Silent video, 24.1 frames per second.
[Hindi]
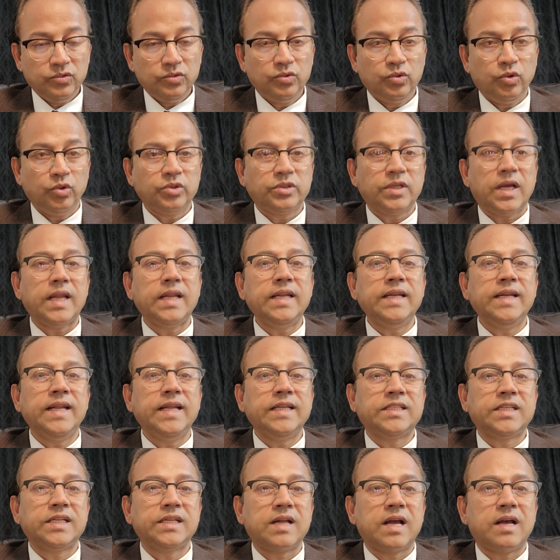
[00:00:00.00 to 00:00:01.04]
तो सारी
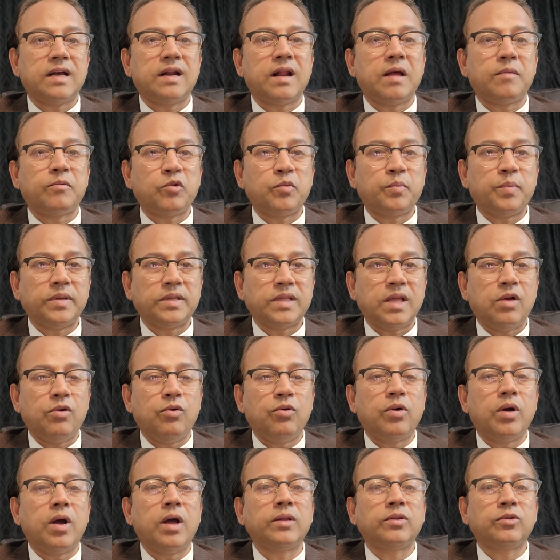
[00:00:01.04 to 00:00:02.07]
नेचर का अगर आपको पता
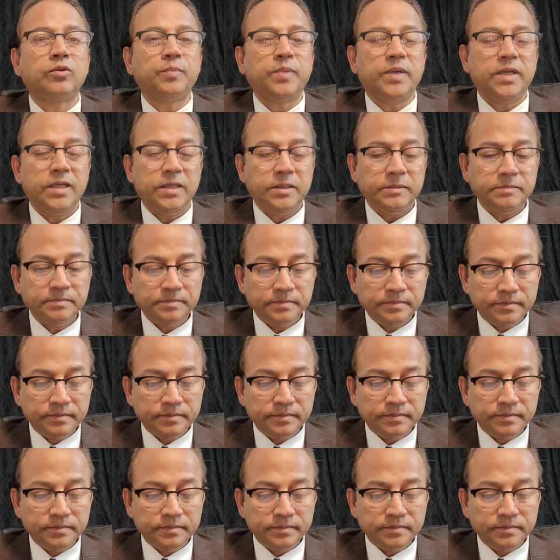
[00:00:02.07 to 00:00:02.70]
होगा तो फिर